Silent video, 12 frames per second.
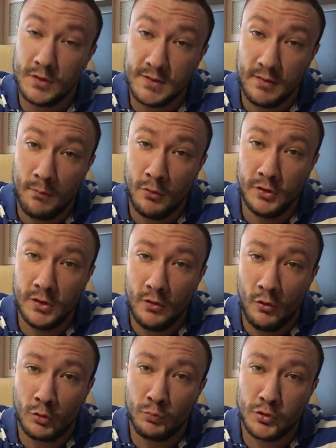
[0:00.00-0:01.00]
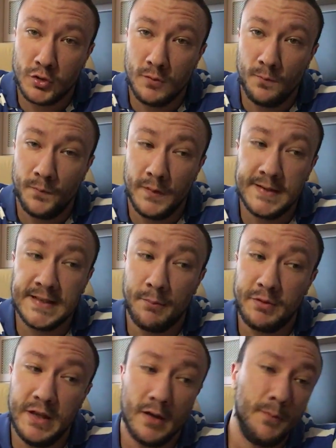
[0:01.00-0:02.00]
свободный отпуск из
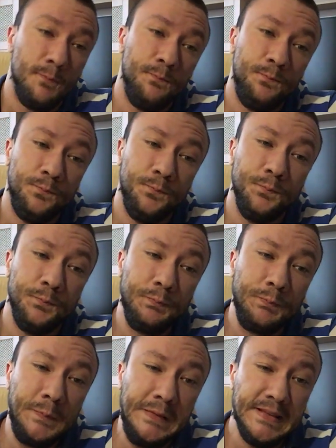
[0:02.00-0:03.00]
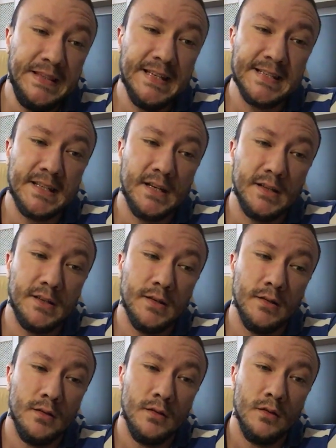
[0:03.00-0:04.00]
аптек – Дескать,
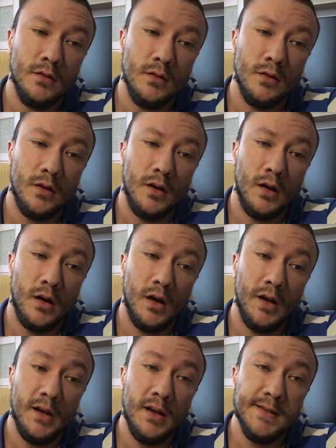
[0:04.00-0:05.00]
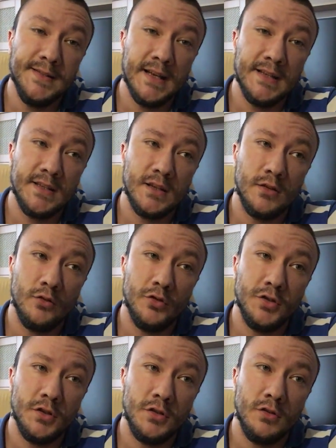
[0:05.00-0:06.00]
а, легализация
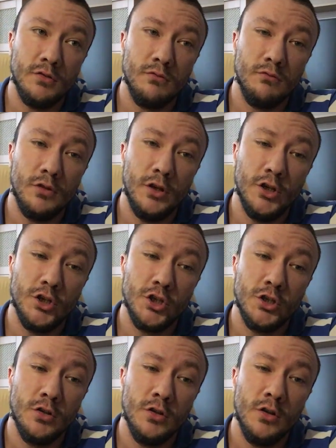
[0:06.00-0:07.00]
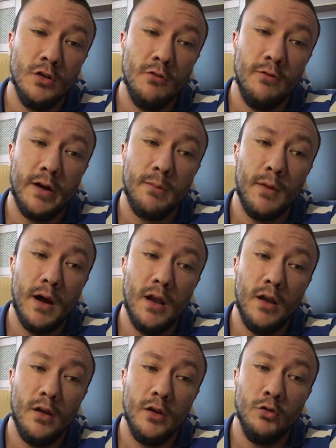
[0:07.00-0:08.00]
носит лишь
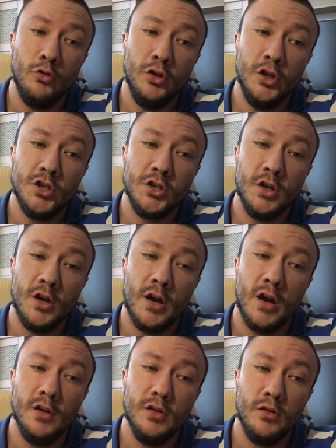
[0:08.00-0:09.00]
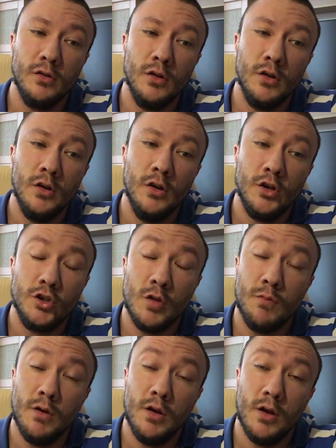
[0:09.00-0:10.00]
формально юридический характер,
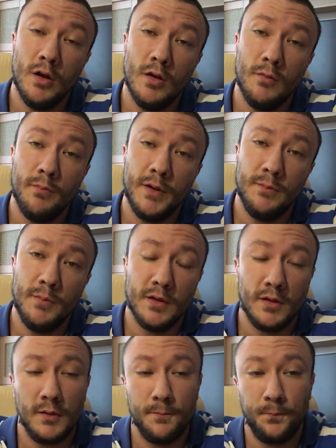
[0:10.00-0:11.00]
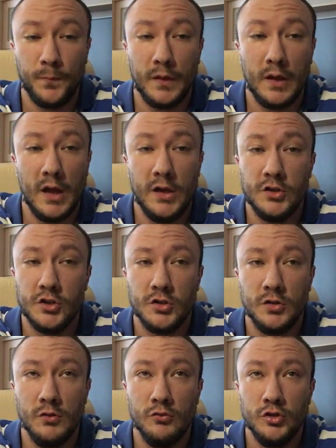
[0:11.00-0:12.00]
чтобы предметно
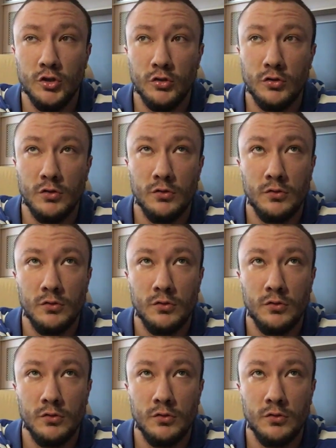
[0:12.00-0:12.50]
количественный учет